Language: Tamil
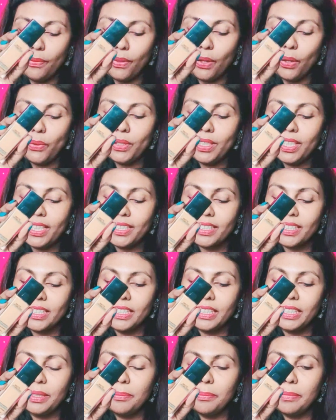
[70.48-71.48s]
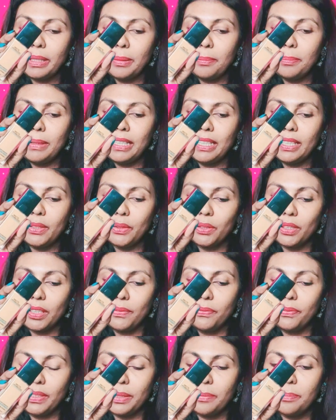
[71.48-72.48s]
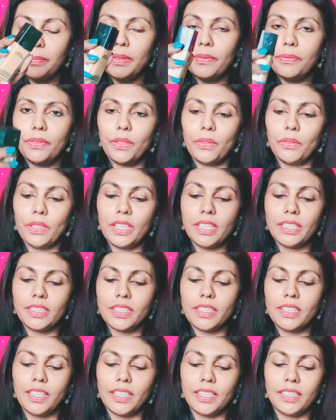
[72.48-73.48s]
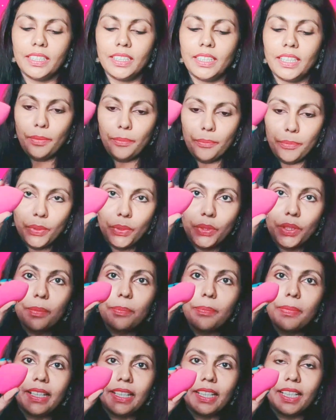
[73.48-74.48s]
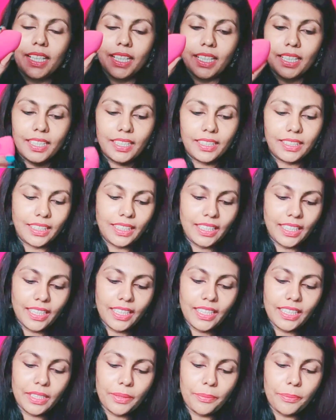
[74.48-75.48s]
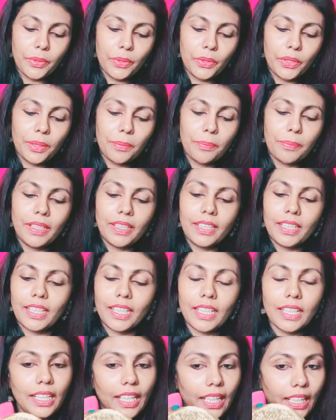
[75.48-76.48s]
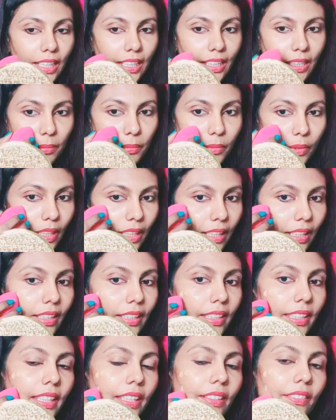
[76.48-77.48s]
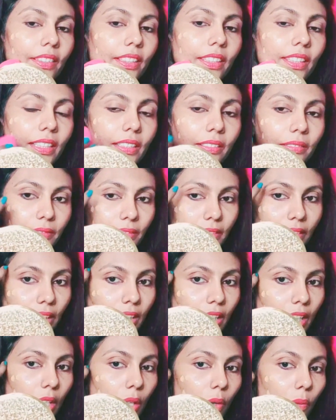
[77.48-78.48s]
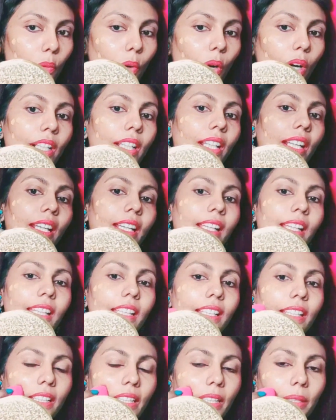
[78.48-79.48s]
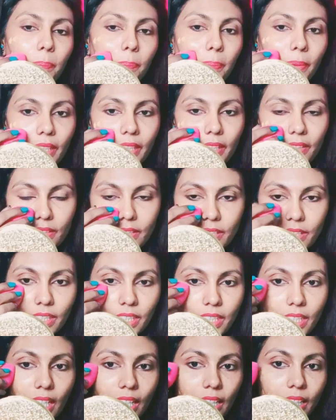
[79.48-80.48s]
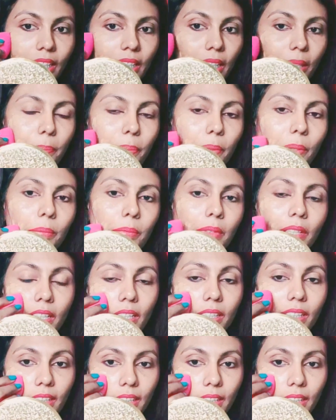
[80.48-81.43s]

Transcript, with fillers: ஃபவுண்டேஷனுக்கு மேபிலினோட ஃபிட்மி ஃபவுண்டேஷன் எடுத்துக்கிறேன் பியூட்டி பிளெண்டர் எடுத்துக்கிறேன் இந்த பியூட்டி பிளெண்டரை நல்ல முறையில் நீங்கள் வந்து வாட்டரில் டிப் பண்ணி வச்சு அதுக்கப்புறமா